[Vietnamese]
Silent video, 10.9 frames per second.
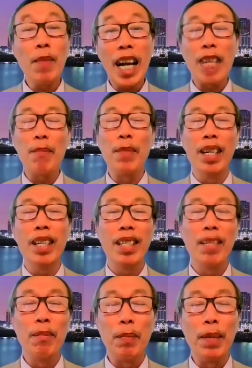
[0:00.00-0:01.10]
trong hai năm nữa
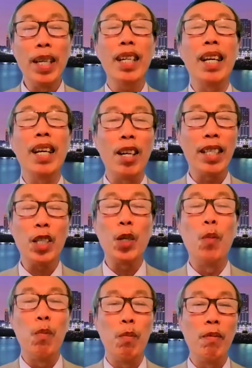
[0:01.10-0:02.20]
mình biết là họ sẽ
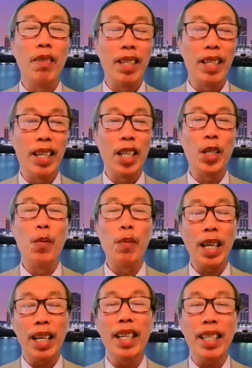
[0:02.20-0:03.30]
dùng lợi
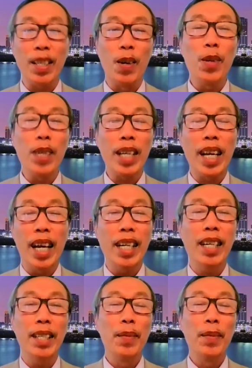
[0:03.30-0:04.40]
dụng cái chỗ cái ghế
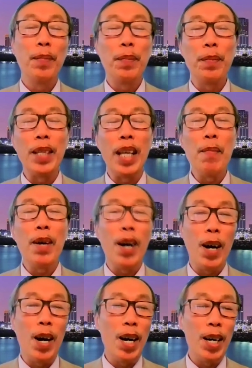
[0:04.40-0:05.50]
đó để mà
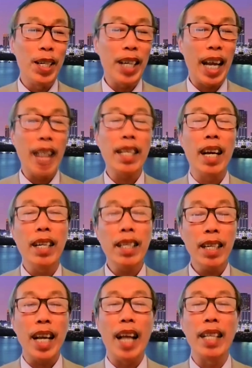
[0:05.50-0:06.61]
họ cản trở
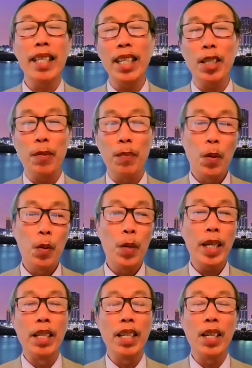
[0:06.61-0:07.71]
tất cả những cái
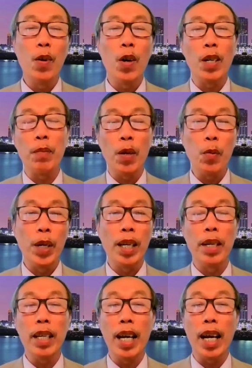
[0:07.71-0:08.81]
quyết định gì của hội đồng nhân quyền
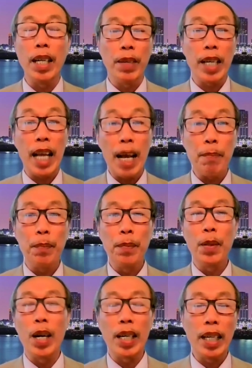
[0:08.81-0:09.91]
và liên hệ đến Việt Nam
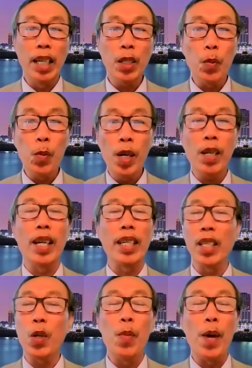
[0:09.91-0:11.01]
hoặc là đến Trung Quốc hoặc
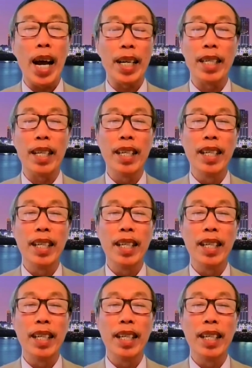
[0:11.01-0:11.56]
là đến Cuba rồi